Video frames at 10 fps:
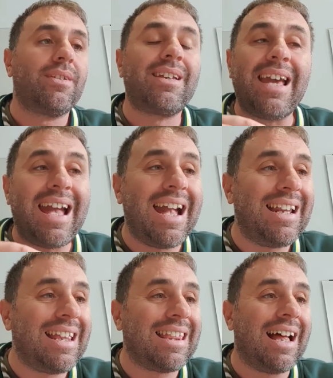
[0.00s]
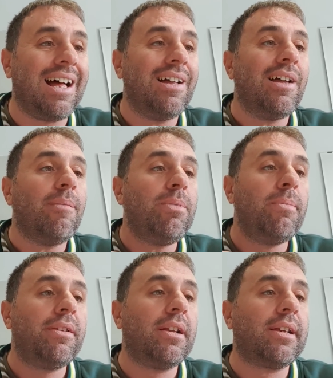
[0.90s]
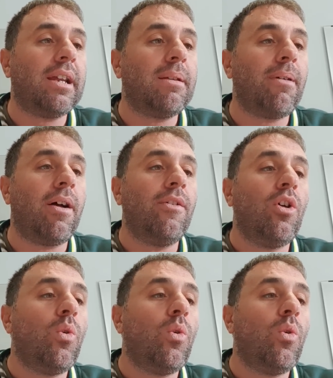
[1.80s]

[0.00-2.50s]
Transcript: Catastrophe au sens de la كلمه,